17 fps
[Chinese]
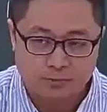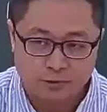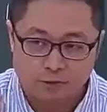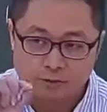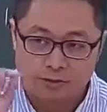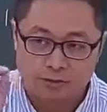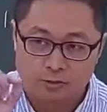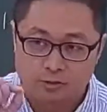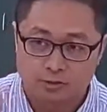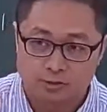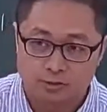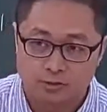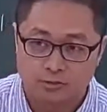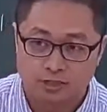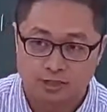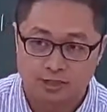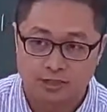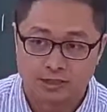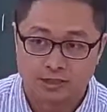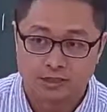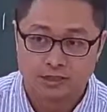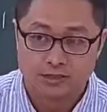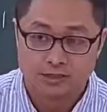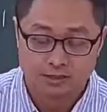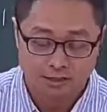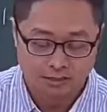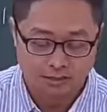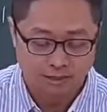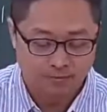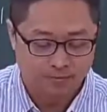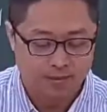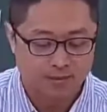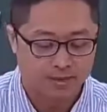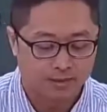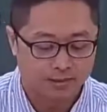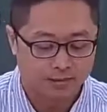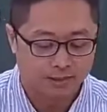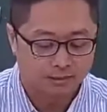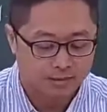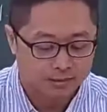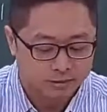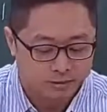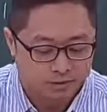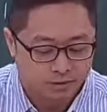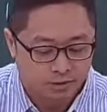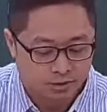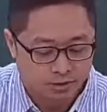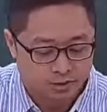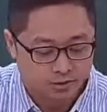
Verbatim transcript: 你不用把它算出来，你可以把它代进去。